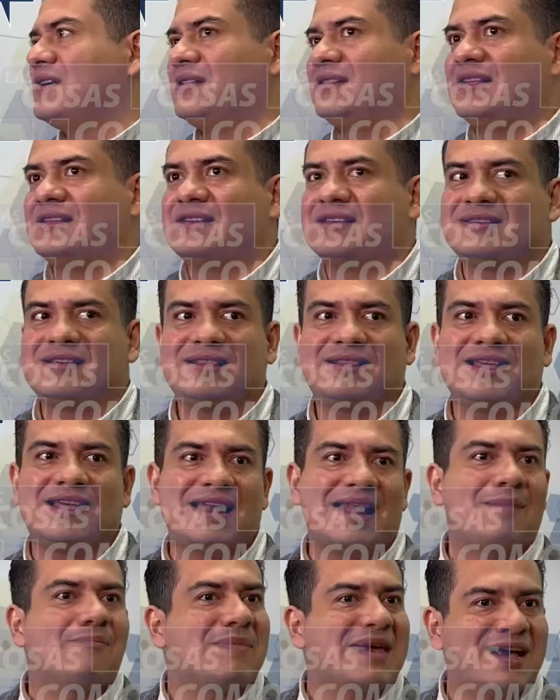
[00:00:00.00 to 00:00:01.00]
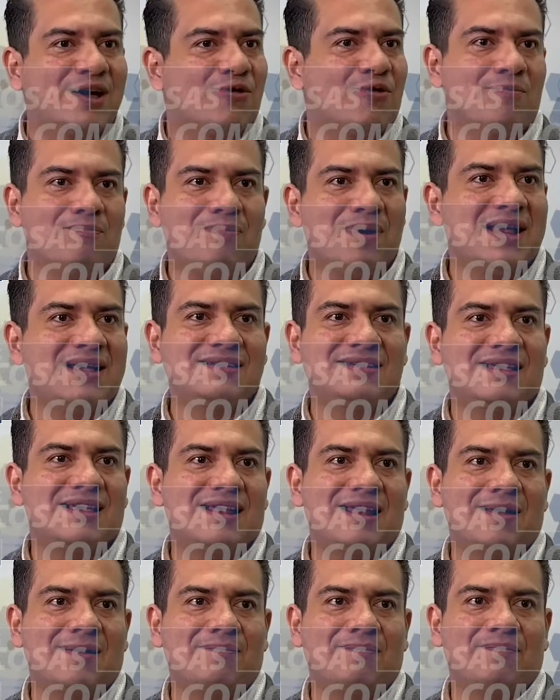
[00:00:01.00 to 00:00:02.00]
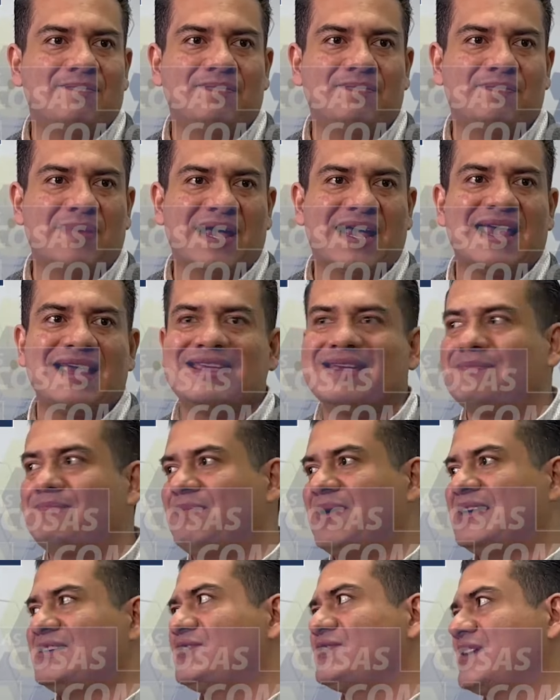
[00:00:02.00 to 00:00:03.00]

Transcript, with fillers: necesita de la microempresa, de la pequeña empresa.